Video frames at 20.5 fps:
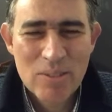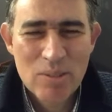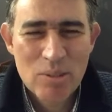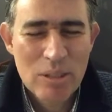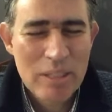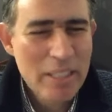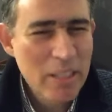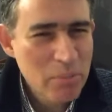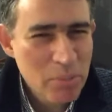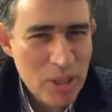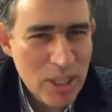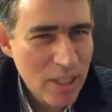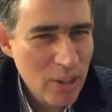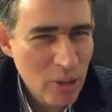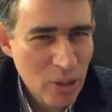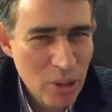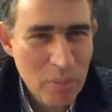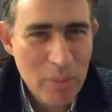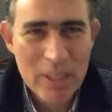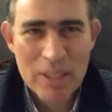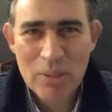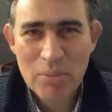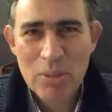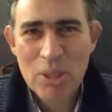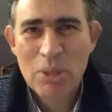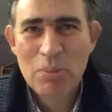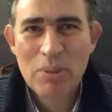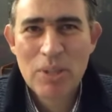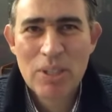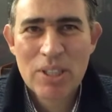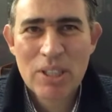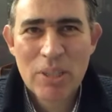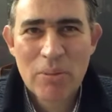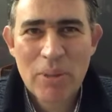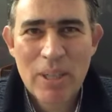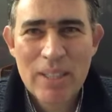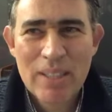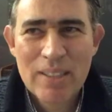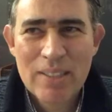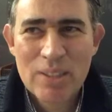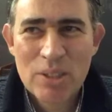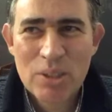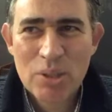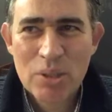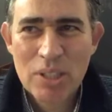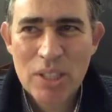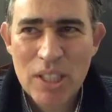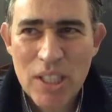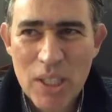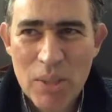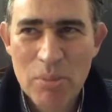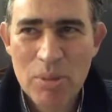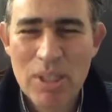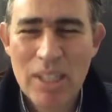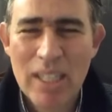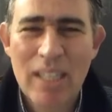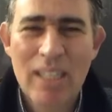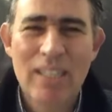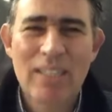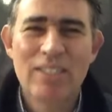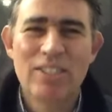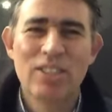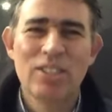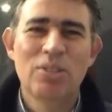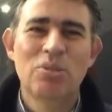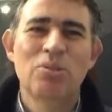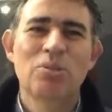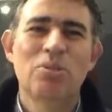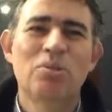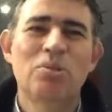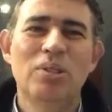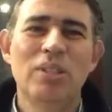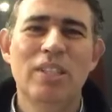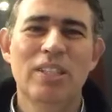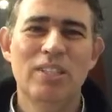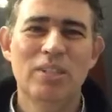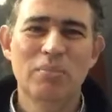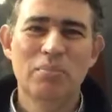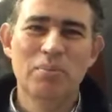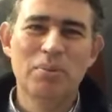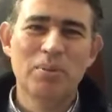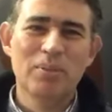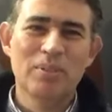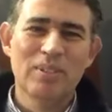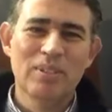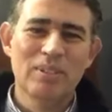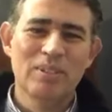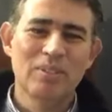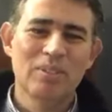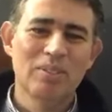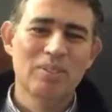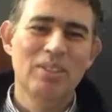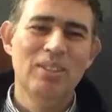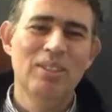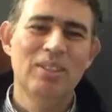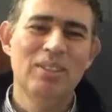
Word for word: İyimser olmadım hiçbir zaman. Çünkü iyimserlik sırt üstü yatıp e,